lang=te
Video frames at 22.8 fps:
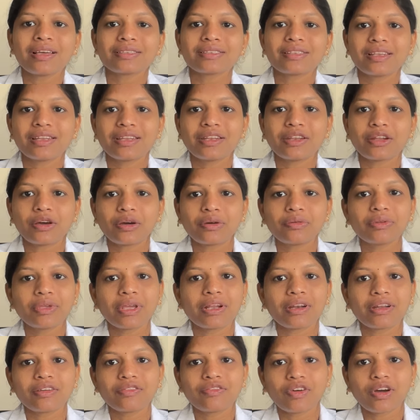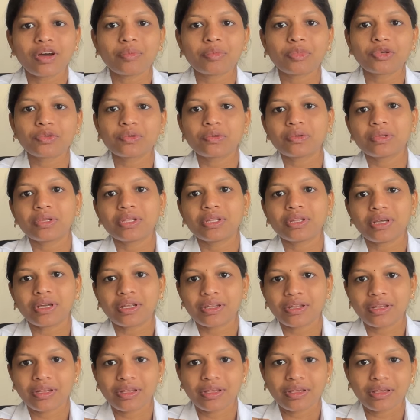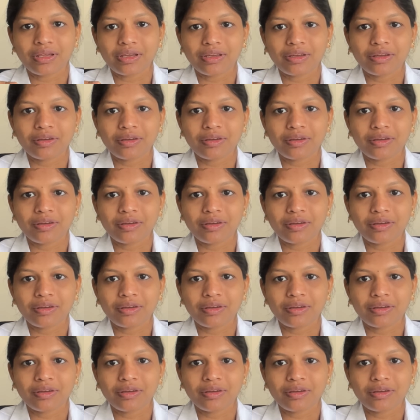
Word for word: అసలు ఈ నవ్వు ఎలా ఫామ్ అవుతుంది దాన్ని